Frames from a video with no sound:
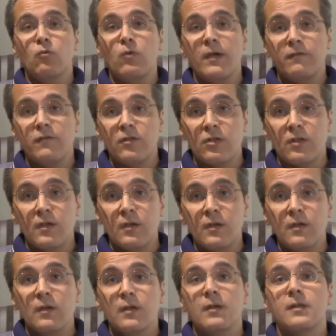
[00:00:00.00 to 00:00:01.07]
UFG,
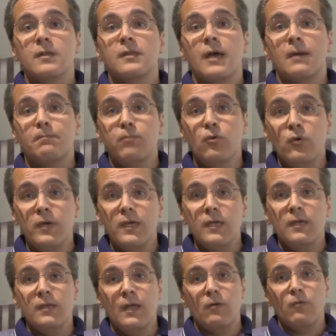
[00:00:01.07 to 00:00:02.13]
da PUC
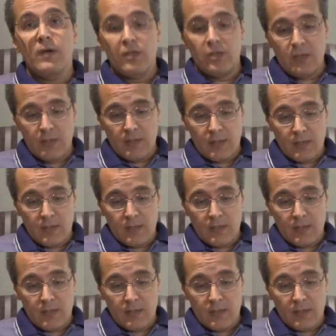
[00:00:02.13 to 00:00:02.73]
e da UEG.